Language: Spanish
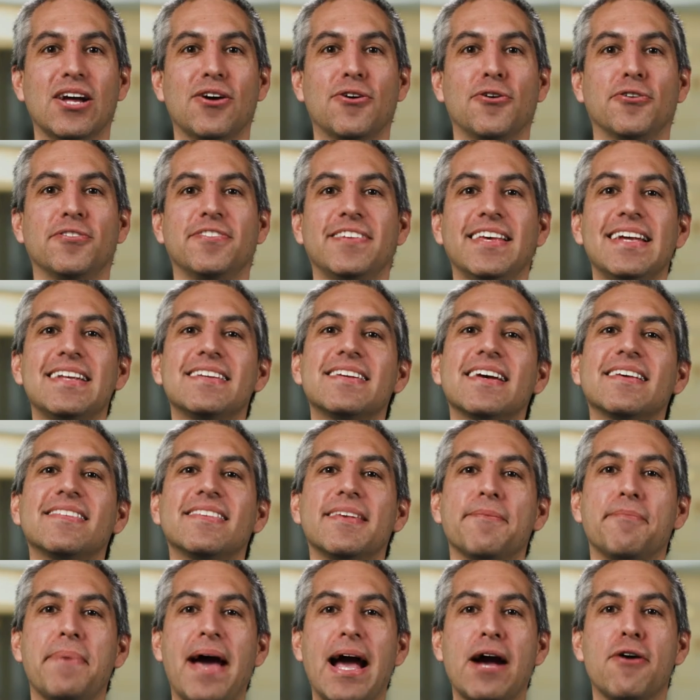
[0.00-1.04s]
Cosechas
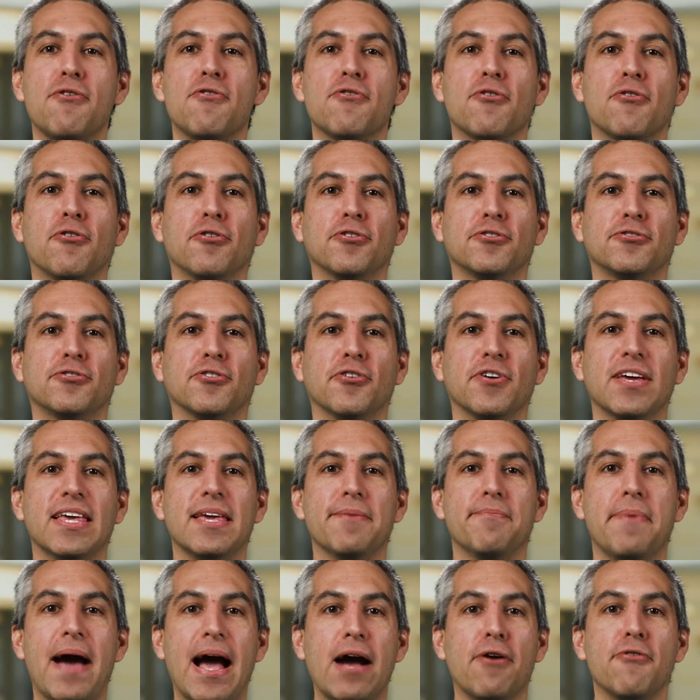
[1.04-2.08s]
de bajo costo
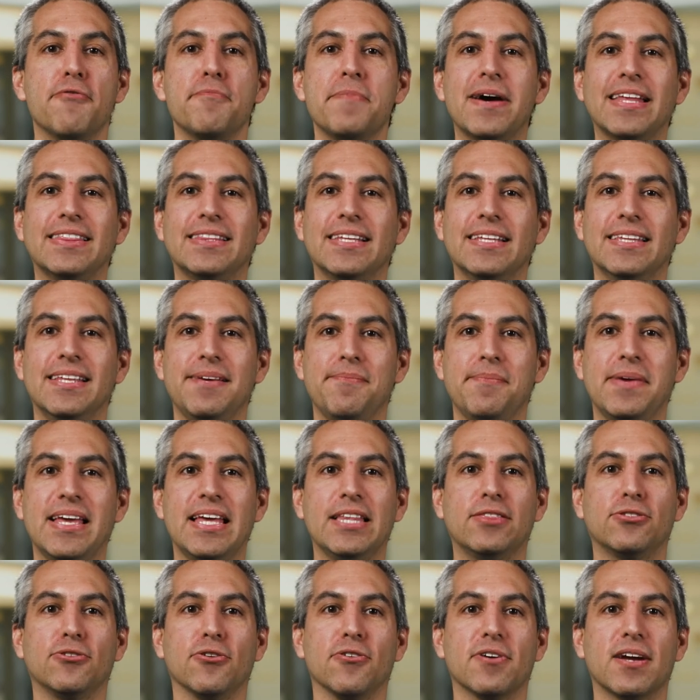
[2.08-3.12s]
y bajo
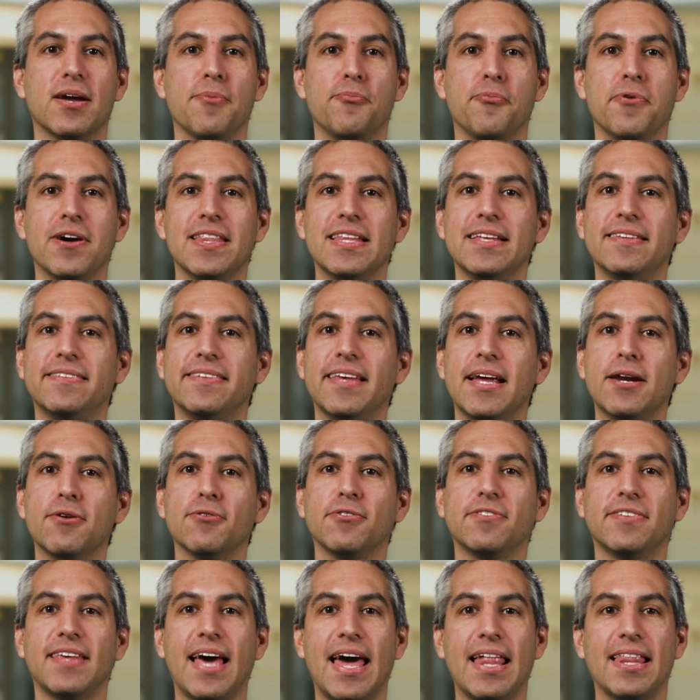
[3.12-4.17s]
mantenimiento que pueden ser
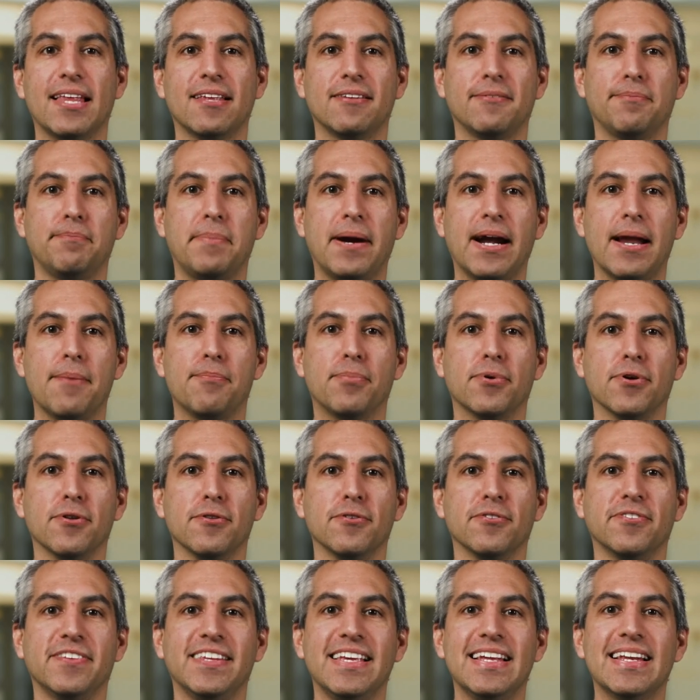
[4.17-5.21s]
usadas para
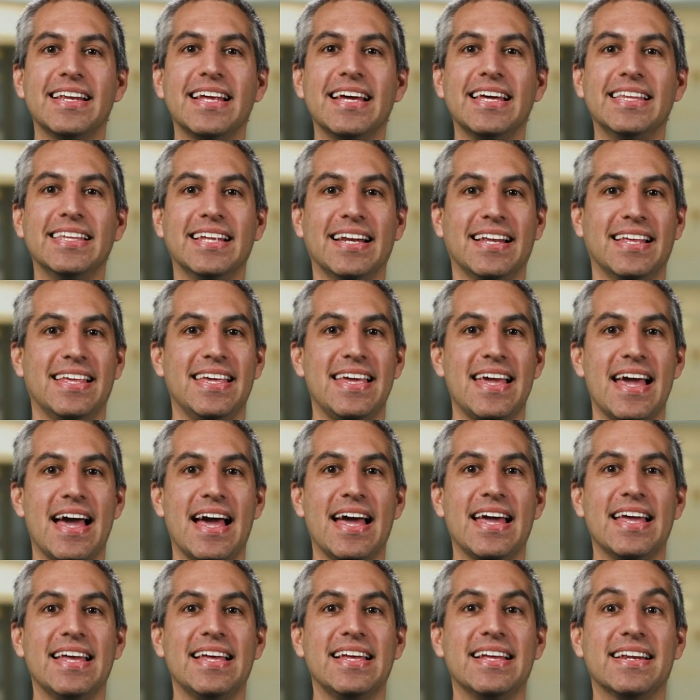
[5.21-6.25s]
producir
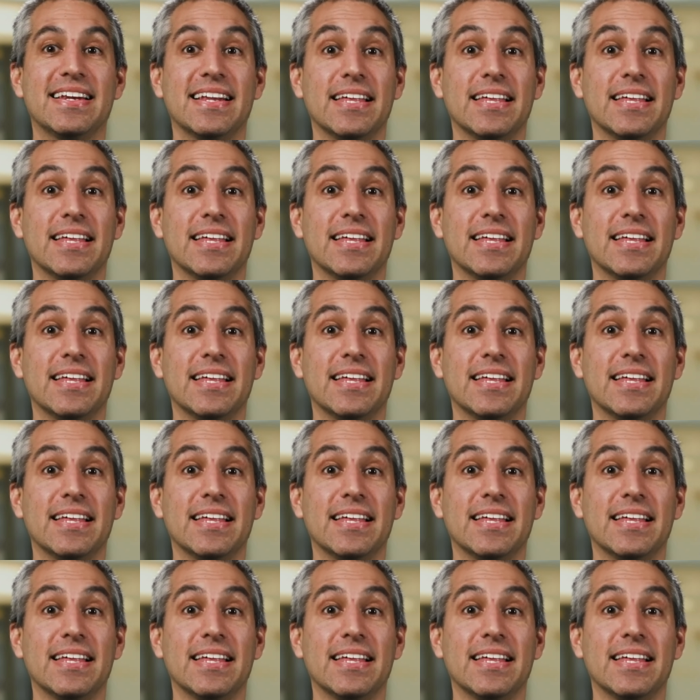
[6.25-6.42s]
energía y